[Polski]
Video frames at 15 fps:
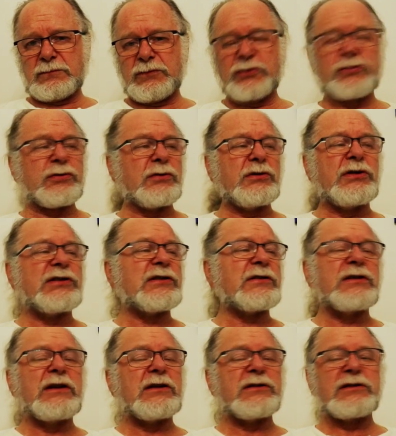Już tu nic,
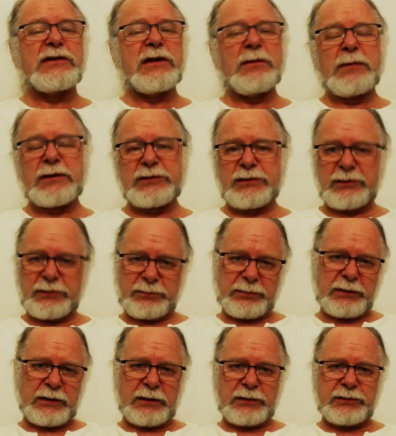nic nie ma co
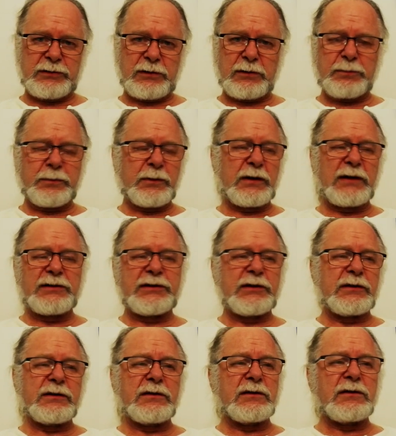zbierać. Korporacje
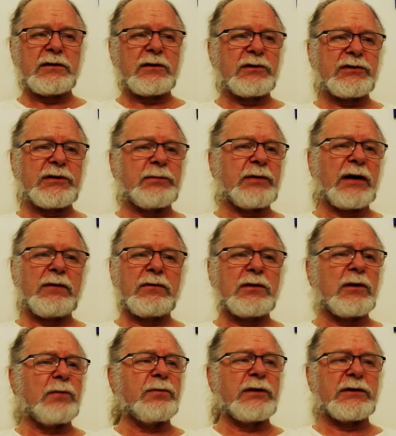y, rozebrały
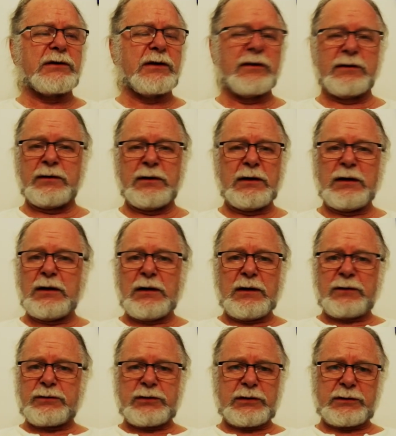kompletnie
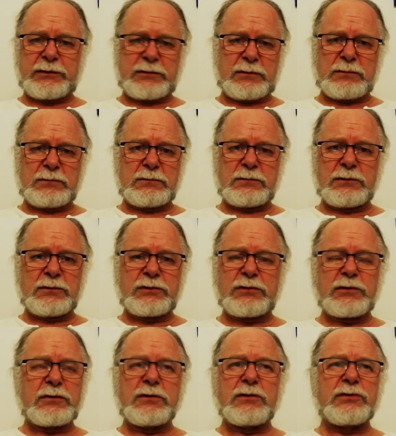wszystko już,
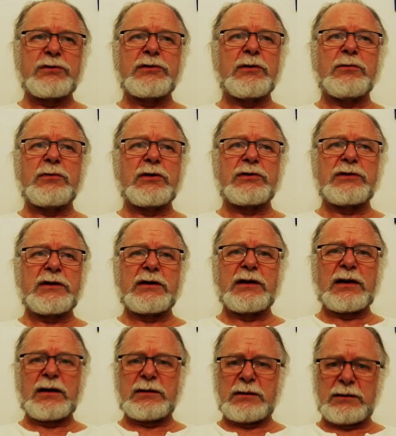już są
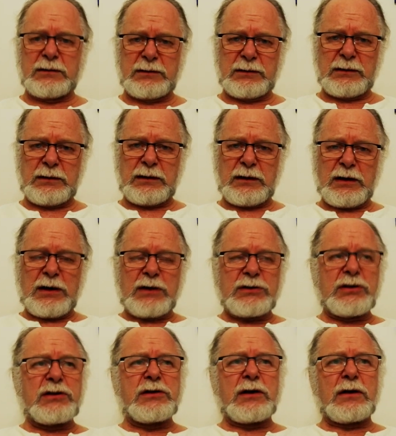rozegrane.
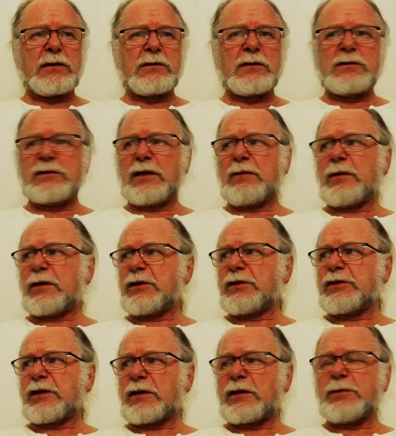Dzisiaj oglądałem
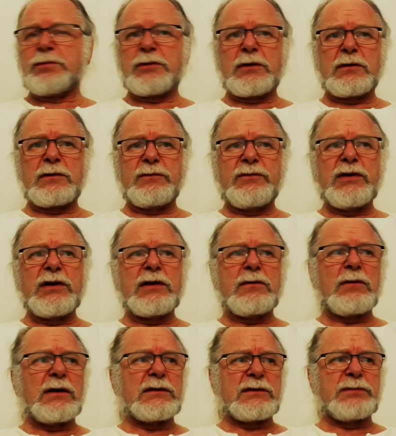jakiś taki
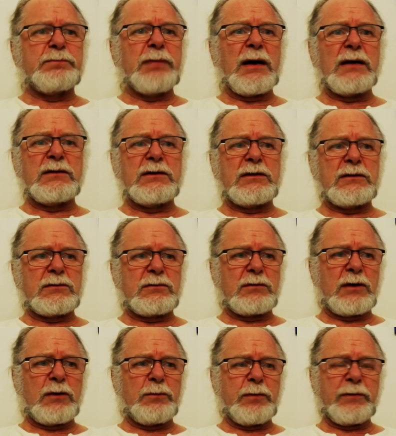wykład pani,
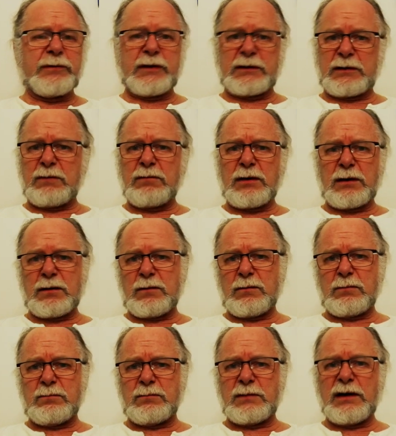która opowiadała o
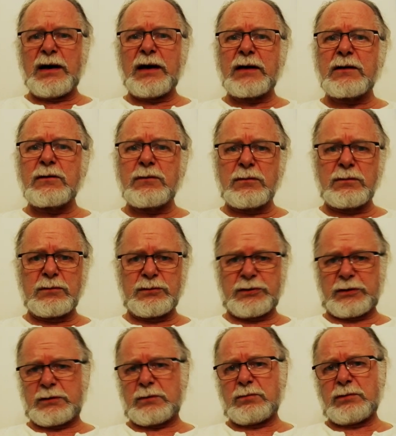mleku,
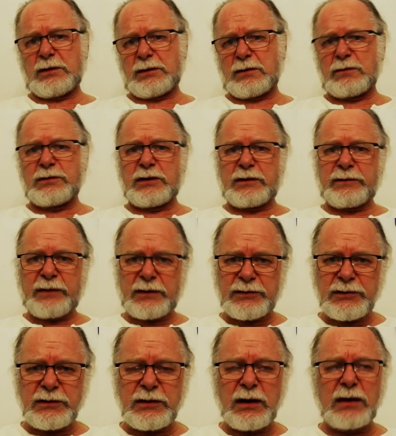że to mleko nie
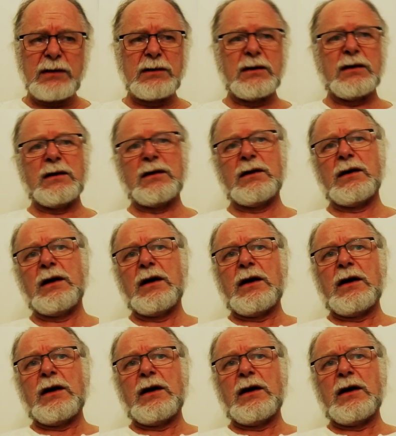kwaśnieje,